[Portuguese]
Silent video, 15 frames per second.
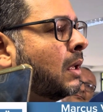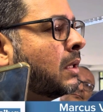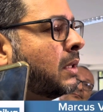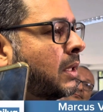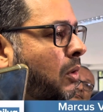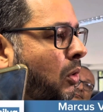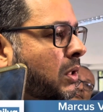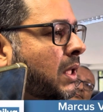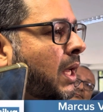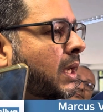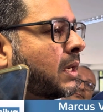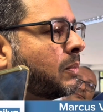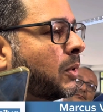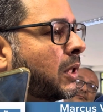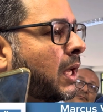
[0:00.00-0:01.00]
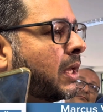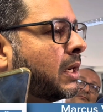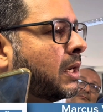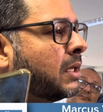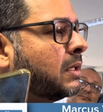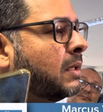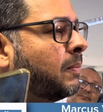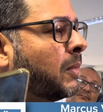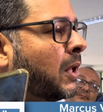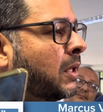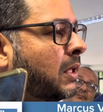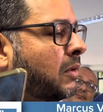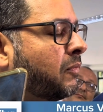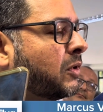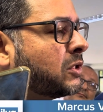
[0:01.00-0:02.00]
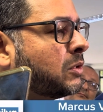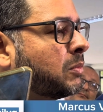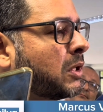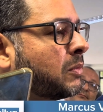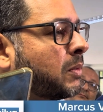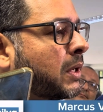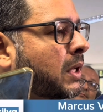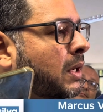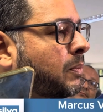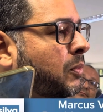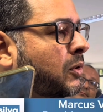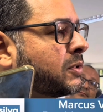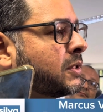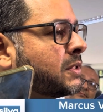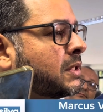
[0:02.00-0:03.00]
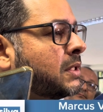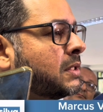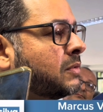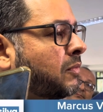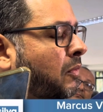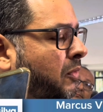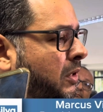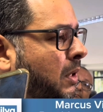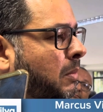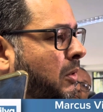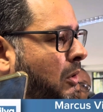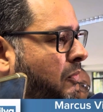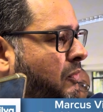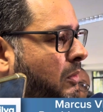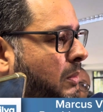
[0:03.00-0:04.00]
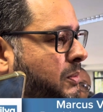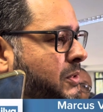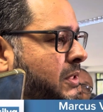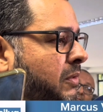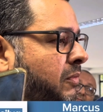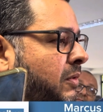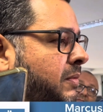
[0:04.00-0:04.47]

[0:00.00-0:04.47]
dotar Campina Grande de investimentos para que ela possa se desenvolver da melhor forma possível.